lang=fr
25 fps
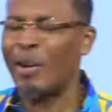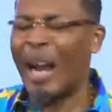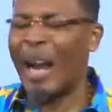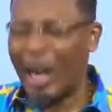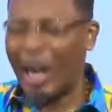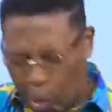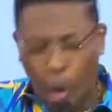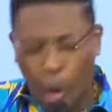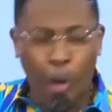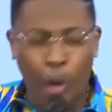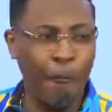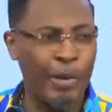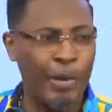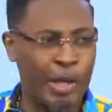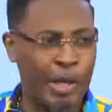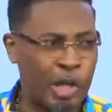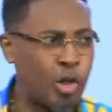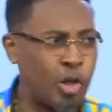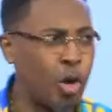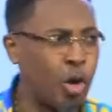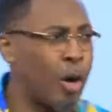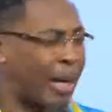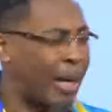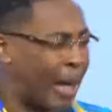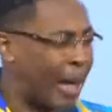la
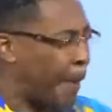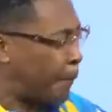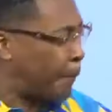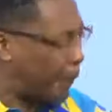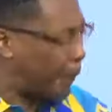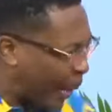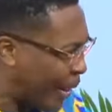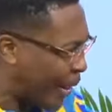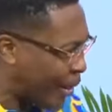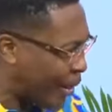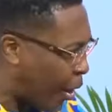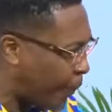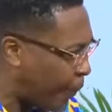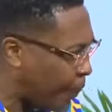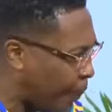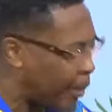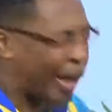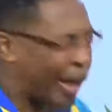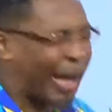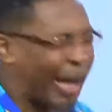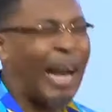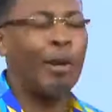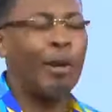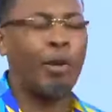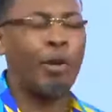conviction qu'en priant,
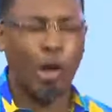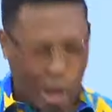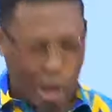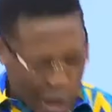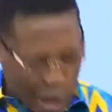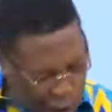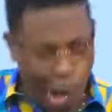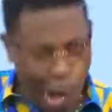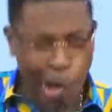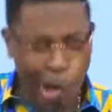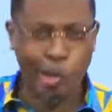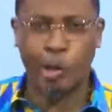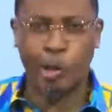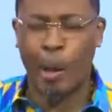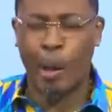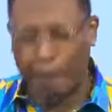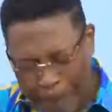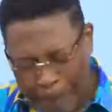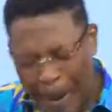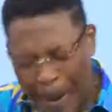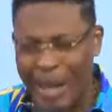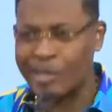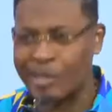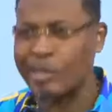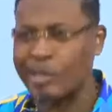quelque chose se
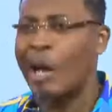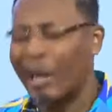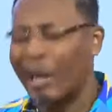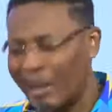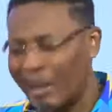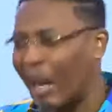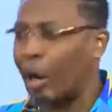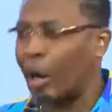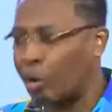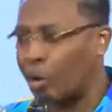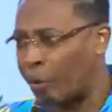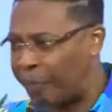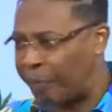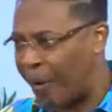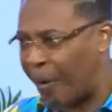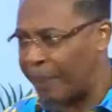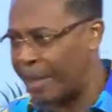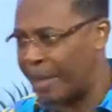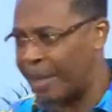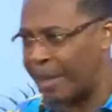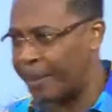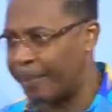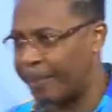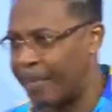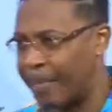passe dans nos
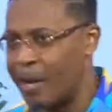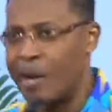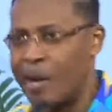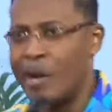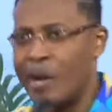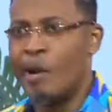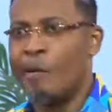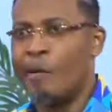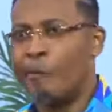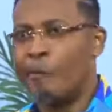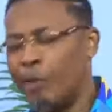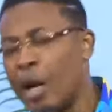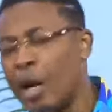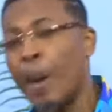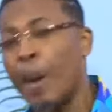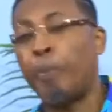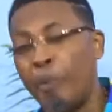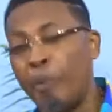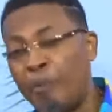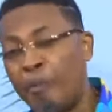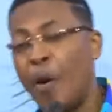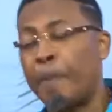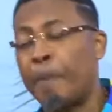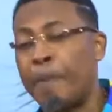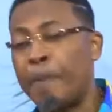familles. Vous ne
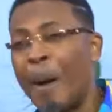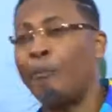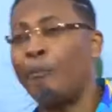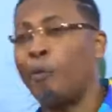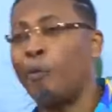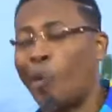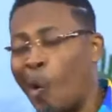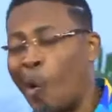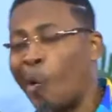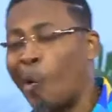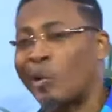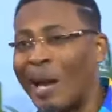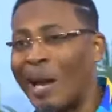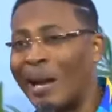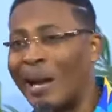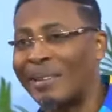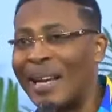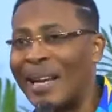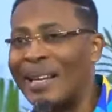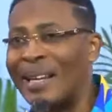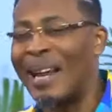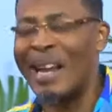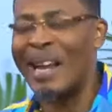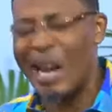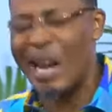pouvez pas vous
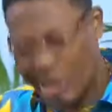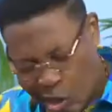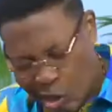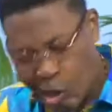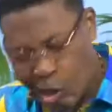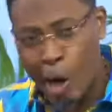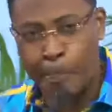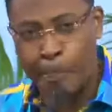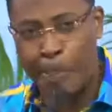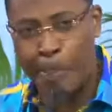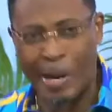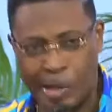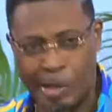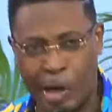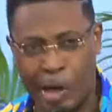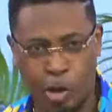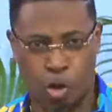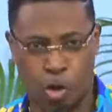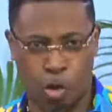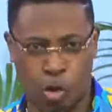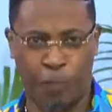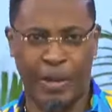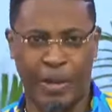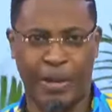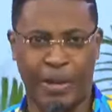contenter d'être seules personnes
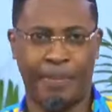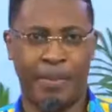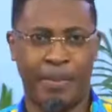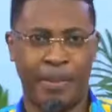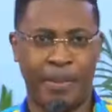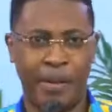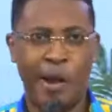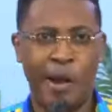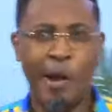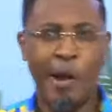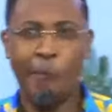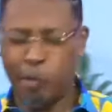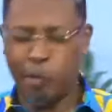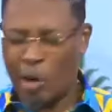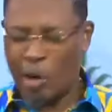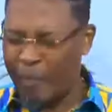sauvées. Vous